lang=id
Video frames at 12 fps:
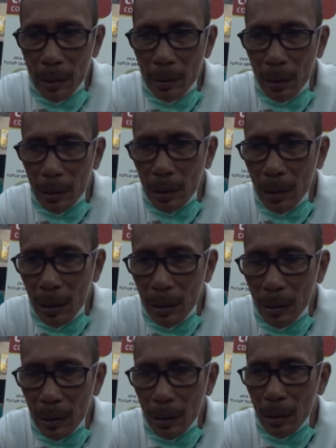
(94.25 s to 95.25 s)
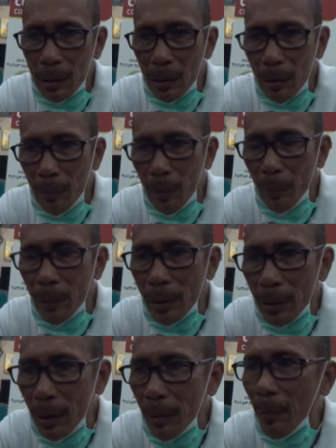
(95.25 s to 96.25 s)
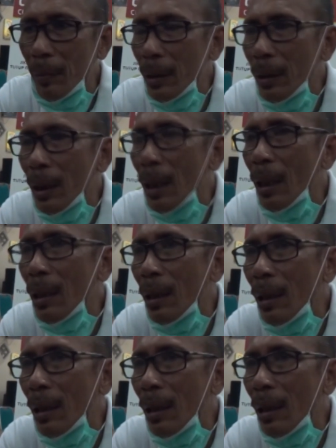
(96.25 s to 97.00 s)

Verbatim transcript: data dari provinsi bahwasanya